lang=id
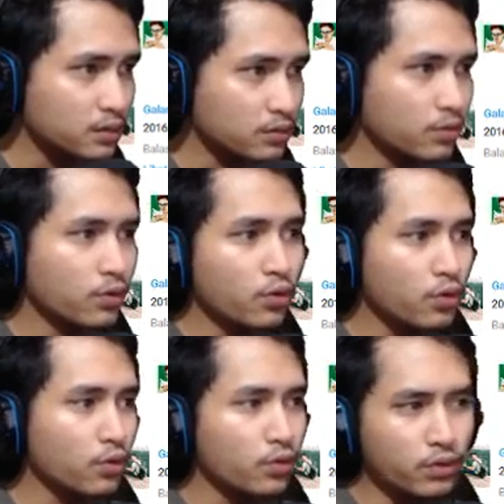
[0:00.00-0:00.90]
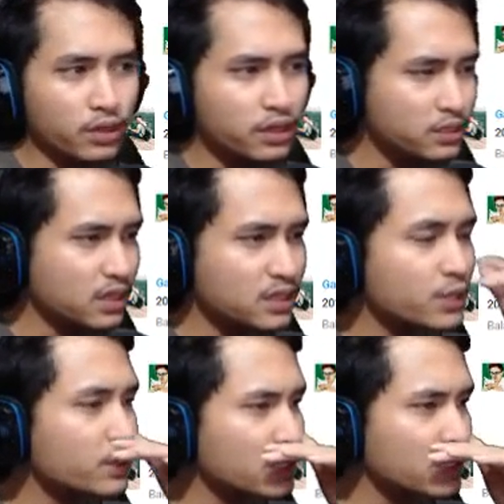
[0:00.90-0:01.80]
Oh, ini nih salah
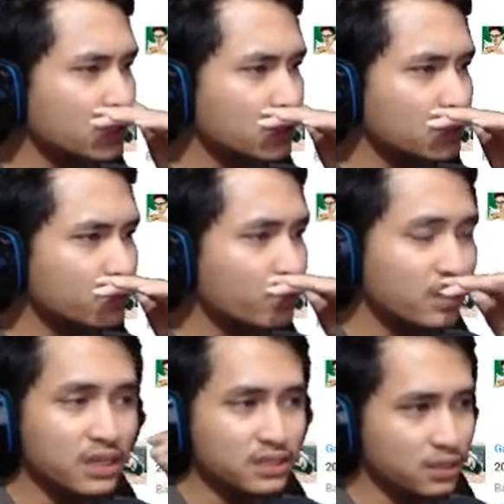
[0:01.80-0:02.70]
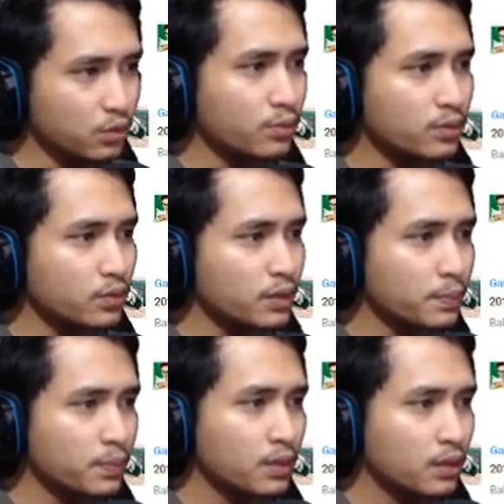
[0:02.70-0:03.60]
satunya tadi yang mungkin dikasih tahu temen gua.
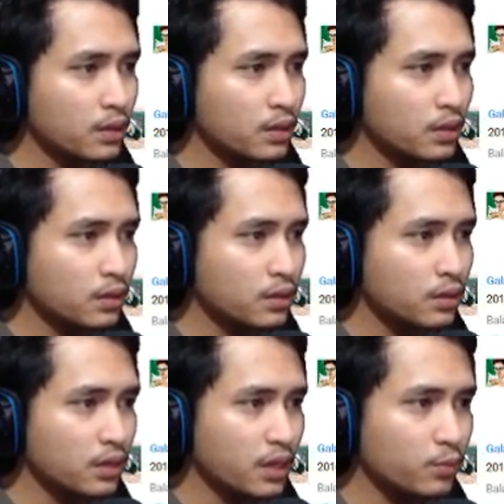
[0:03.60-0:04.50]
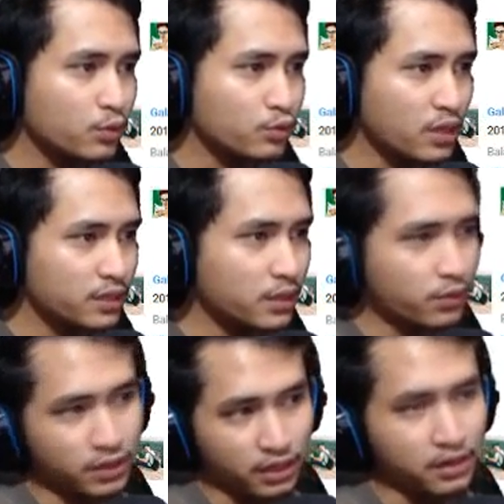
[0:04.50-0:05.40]
Like buat usahanya.
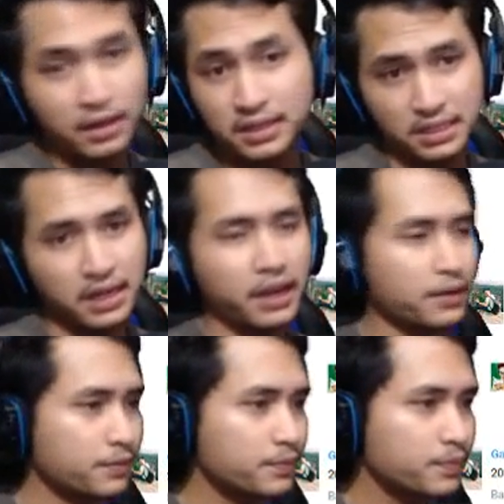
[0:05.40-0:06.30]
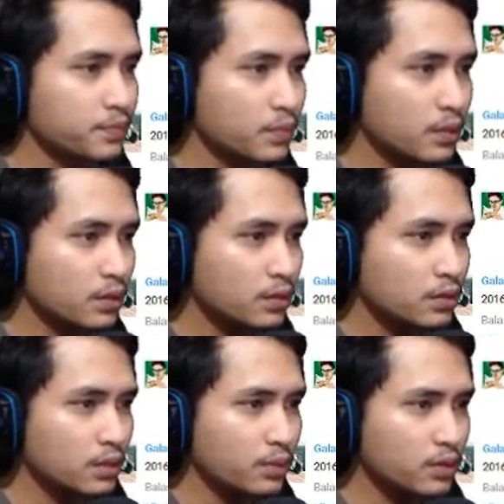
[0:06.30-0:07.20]
Oke, dia kasih like.
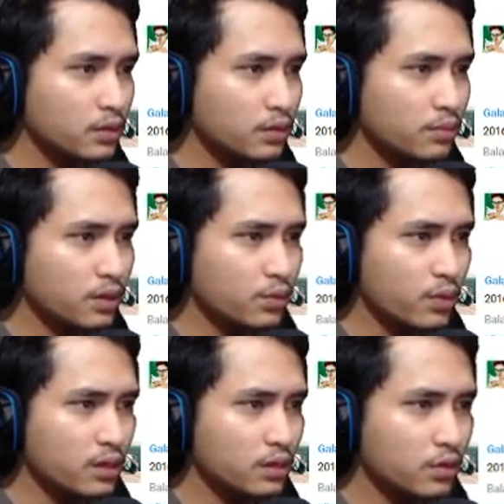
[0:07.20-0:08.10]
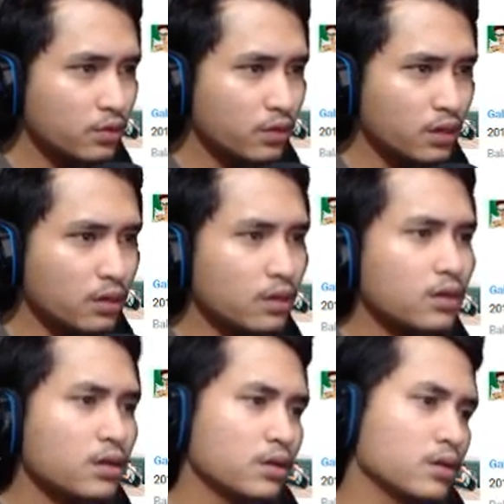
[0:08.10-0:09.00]
Tapi by the way kok nggak ada
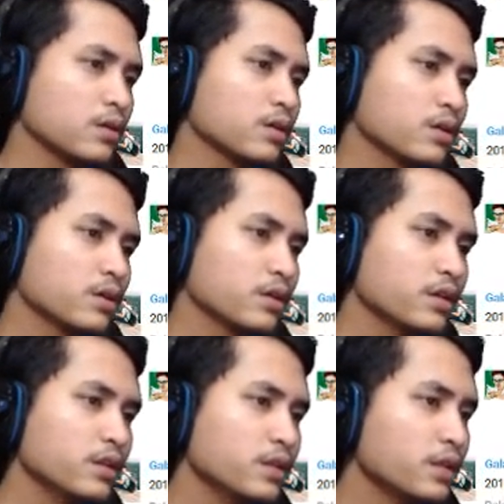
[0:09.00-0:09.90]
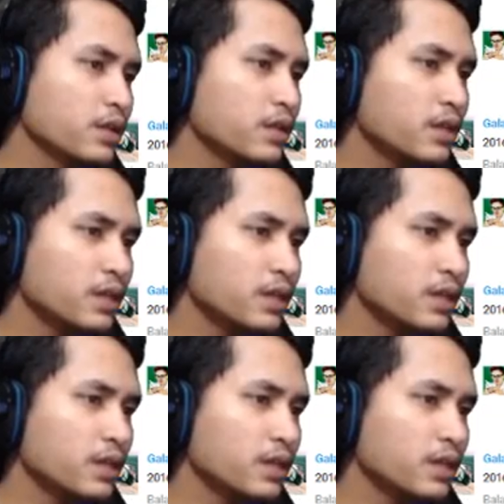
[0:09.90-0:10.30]
ah, ini nih, ini